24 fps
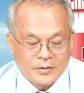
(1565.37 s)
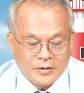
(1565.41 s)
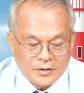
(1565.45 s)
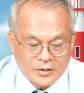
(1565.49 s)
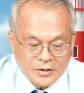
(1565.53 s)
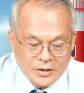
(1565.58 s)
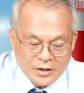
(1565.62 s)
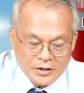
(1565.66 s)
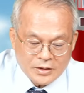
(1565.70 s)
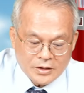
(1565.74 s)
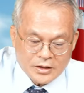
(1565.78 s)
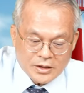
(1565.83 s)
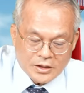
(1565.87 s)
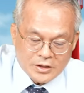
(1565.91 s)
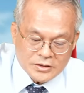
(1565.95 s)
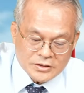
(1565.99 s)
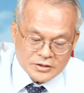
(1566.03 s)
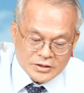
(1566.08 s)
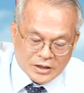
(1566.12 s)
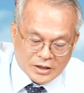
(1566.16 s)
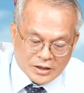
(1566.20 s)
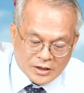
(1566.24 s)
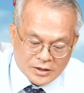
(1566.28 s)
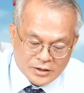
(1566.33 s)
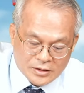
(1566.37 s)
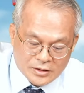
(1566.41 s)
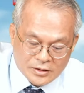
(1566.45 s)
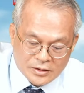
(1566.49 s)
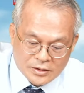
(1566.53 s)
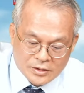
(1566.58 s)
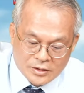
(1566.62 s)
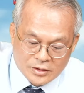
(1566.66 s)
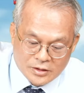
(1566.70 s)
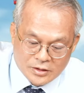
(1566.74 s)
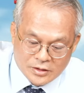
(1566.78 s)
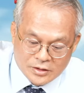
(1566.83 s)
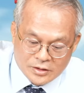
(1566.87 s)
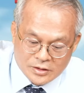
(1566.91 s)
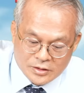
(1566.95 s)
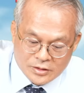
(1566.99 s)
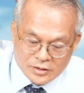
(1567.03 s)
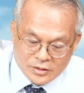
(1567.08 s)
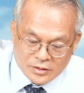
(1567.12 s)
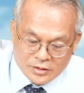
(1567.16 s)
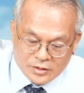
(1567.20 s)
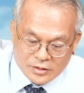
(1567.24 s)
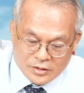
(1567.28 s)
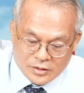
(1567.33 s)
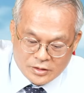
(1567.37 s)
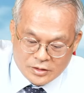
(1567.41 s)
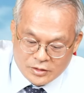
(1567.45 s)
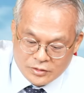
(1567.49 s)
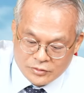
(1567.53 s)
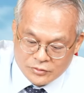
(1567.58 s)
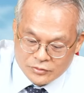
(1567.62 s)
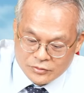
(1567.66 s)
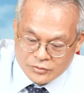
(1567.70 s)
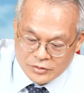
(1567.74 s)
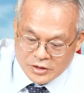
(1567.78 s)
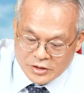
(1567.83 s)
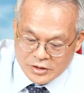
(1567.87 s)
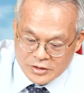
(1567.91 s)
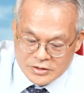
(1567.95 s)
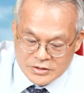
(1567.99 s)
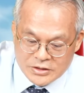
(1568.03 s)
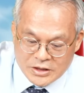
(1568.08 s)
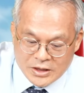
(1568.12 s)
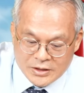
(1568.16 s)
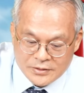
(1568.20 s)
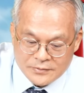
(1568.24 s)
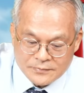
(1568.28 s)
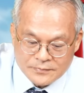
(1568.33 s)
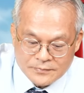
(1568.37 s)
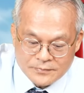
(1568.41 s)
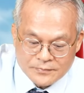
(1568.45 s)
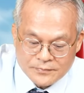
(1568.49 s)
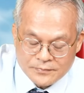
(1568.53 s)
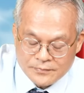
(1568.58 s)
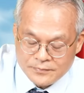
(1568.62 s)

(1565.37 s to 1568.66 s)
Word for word: 那你看一下。一五零三，